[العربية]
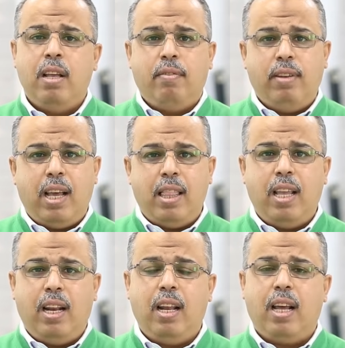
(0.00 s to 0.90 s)
في
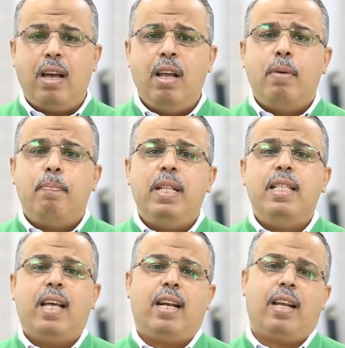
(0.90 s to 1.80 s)
هذه الحلقة
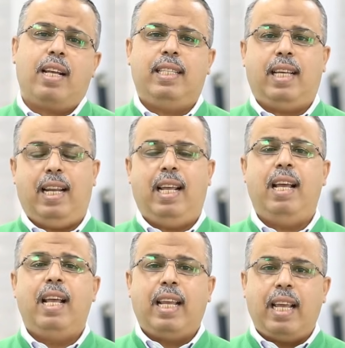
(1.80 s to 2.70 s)
بدنا نركز على
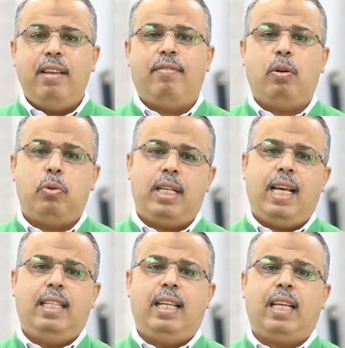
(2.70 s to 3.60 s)
كيف
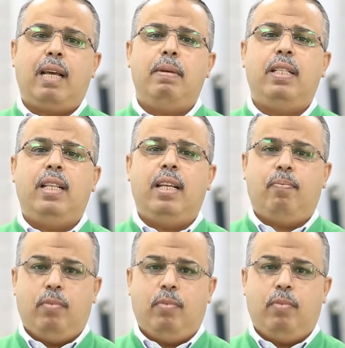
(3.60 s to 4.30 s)
نساعد الكبد